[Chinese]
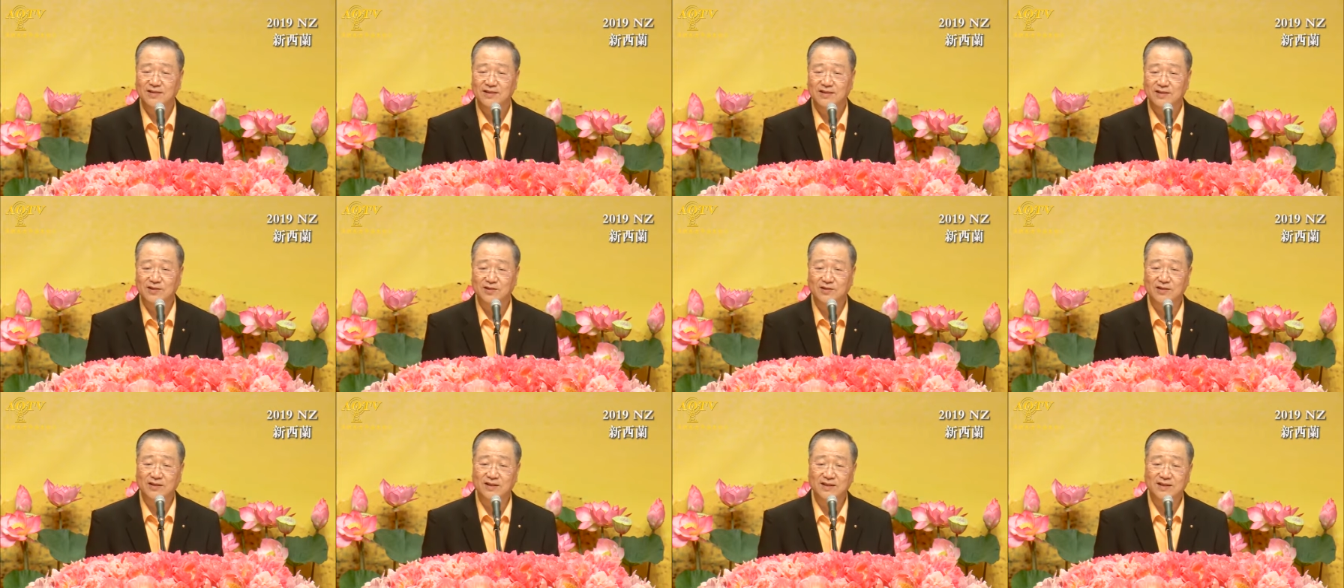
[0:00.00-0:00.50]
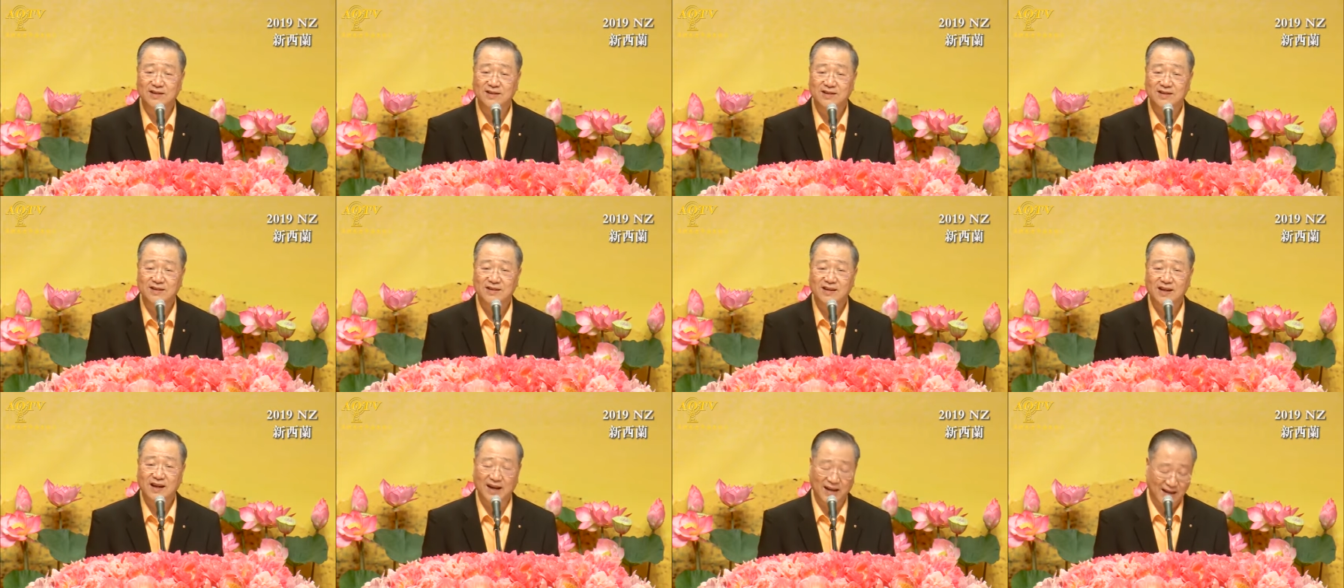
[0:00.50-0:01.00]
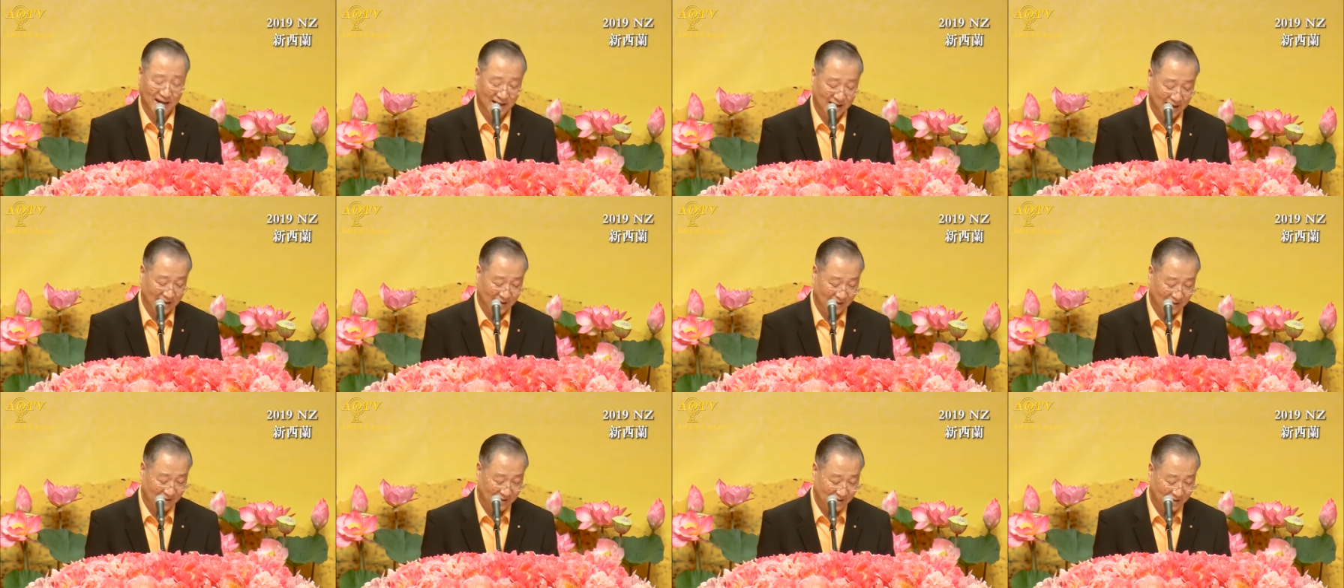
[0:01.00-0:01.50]
说：“哎
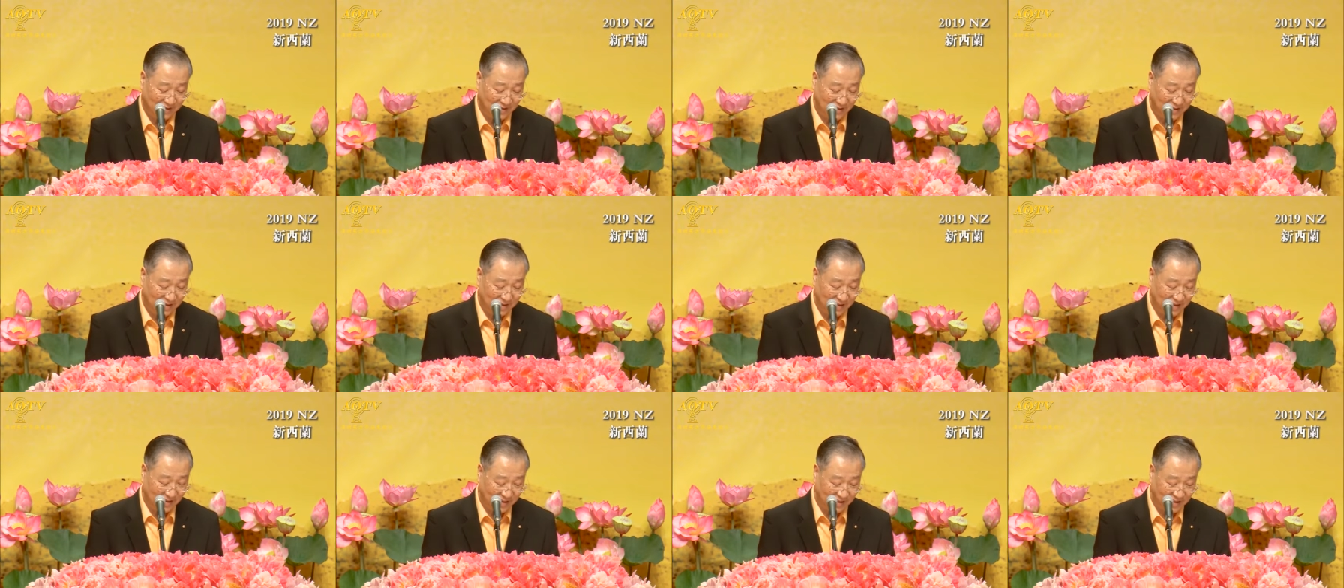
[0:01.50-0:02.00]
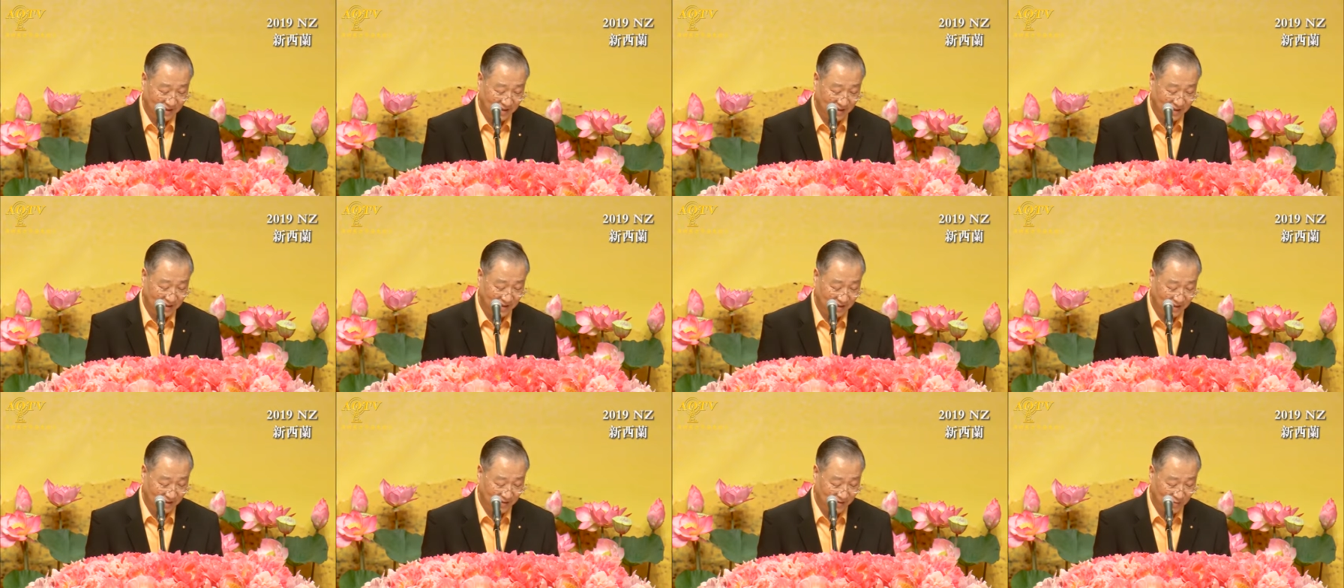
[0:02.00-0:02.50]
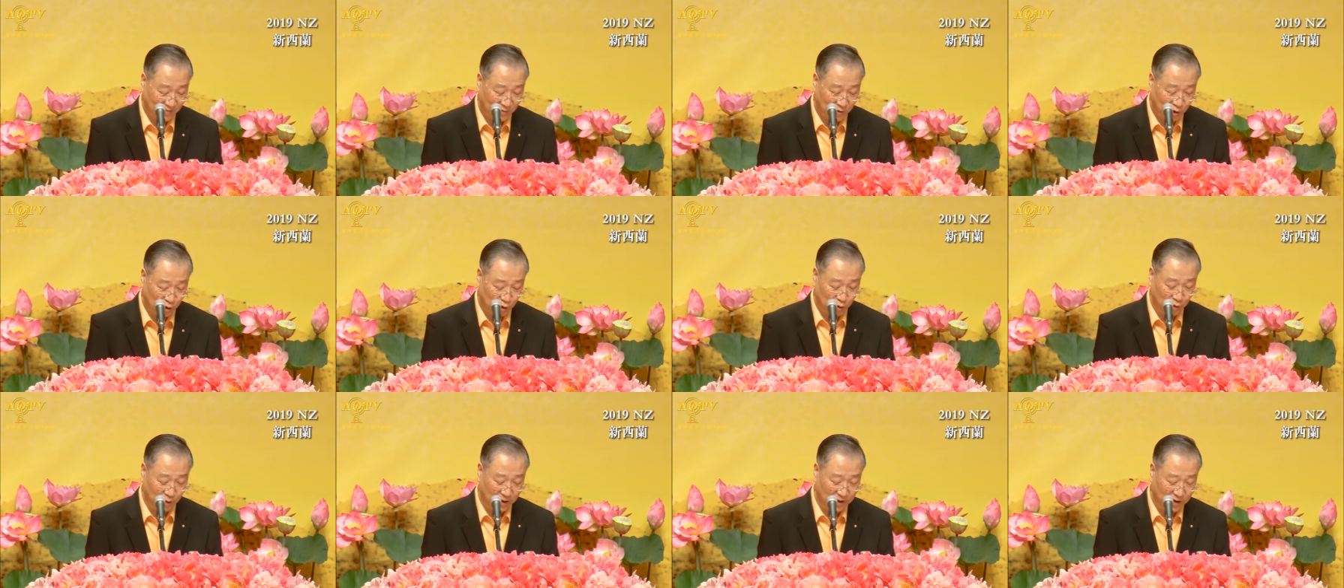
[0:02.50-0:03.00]
呀。”这个
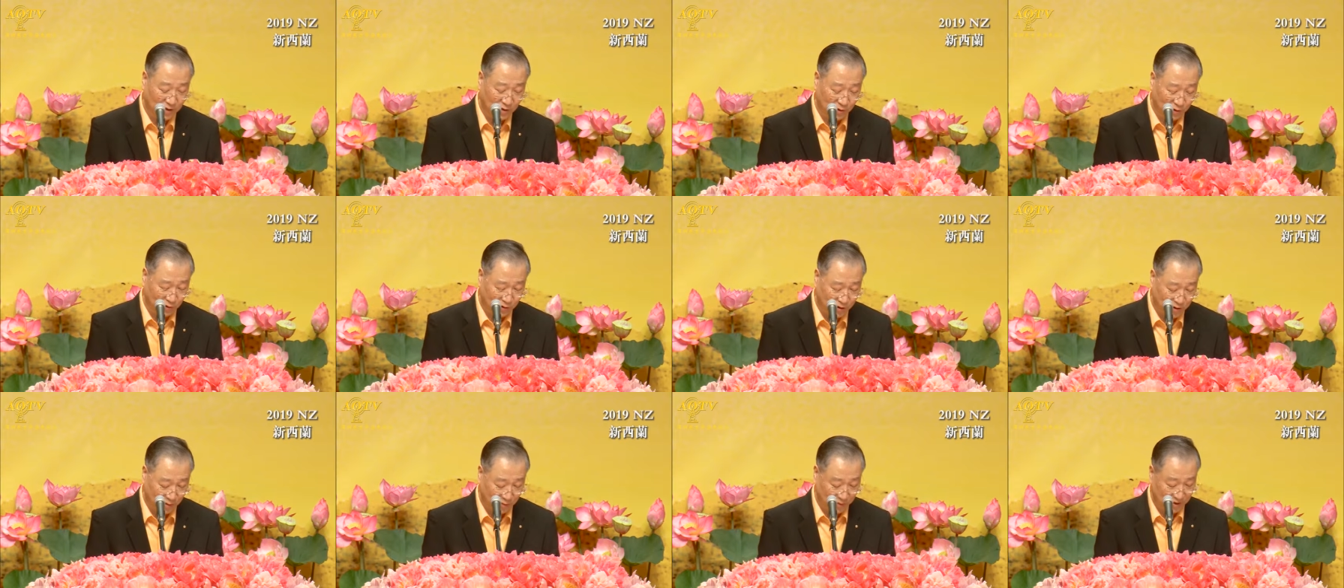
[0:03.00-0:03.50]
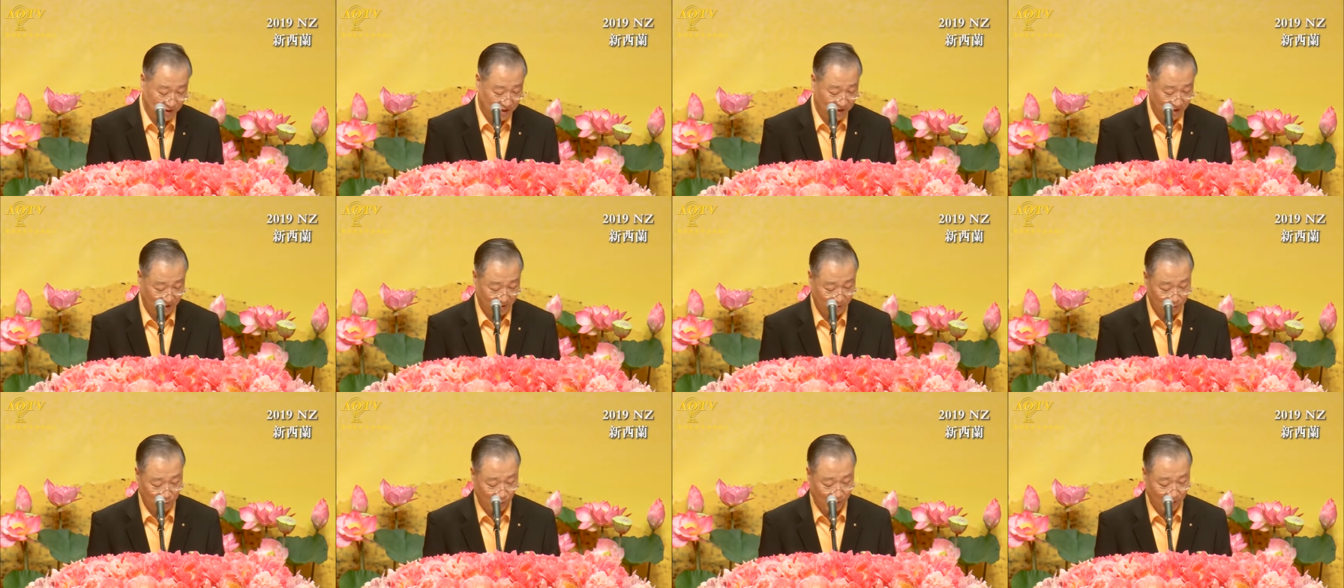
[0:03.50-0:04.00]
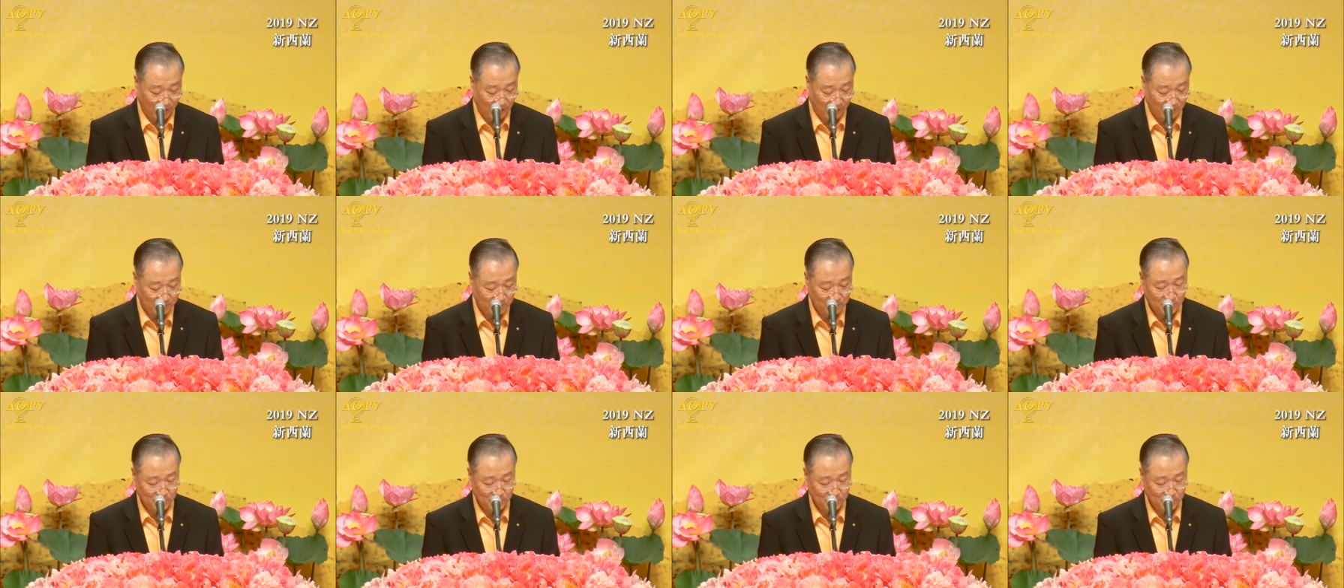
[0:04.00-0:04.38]
水有什么形状啊？